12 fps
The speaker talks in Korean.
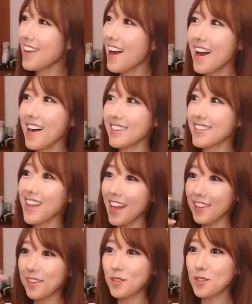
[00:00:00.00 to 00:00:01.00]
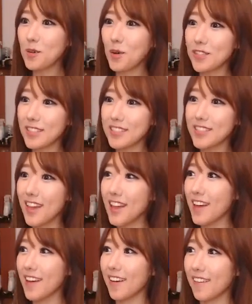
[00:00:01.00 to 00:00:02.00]
야, 니네 애들 요즘 어떻게
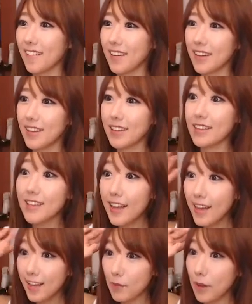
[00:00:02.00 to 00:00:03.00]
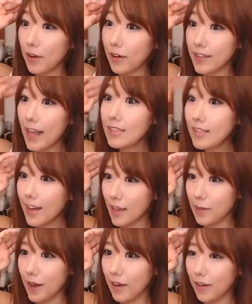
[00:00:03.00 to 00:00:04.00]
지내? 그냥 생각해봐요.
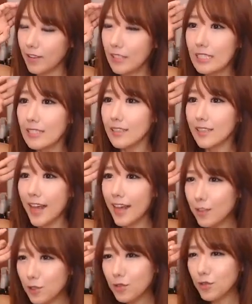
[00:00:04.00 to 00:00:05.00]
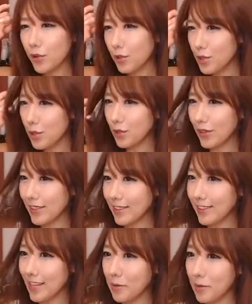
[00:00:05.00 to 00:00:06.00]
예상해봐요. 대충 요 정도의
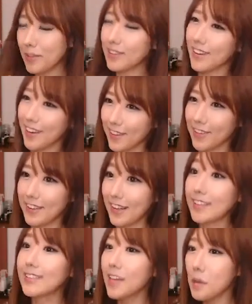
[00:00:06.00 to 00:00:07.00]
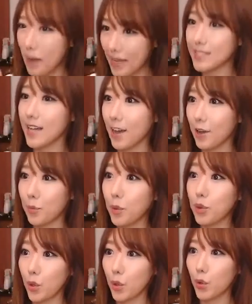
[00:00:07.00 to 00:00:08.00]
느낌이면 들어갈 것 같다. 그게 맞아요.
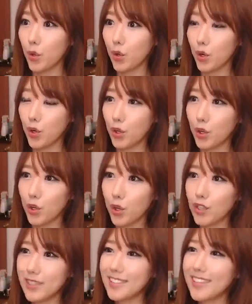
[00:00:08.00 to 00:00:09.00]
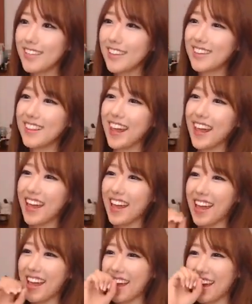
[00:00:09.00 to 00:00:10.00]
보통.
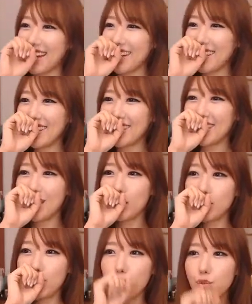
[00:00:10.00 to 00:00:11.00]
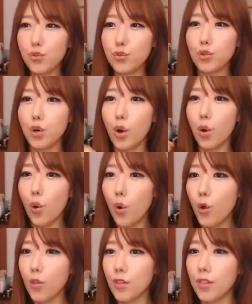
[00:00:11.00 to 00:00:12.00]
틀렸네. to,
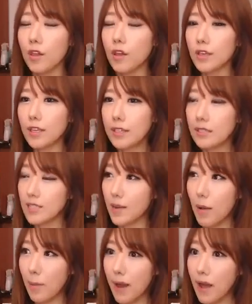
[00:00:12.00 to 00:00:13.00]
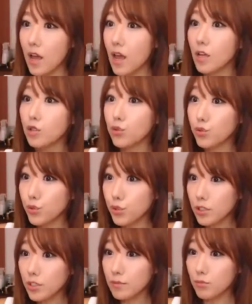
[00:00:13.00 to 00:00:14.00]
on, 자, 봐봐. t
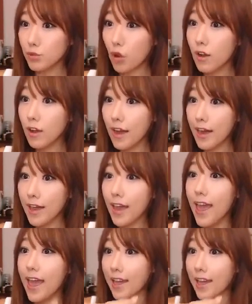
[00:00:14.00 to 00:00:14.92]
는 무언가의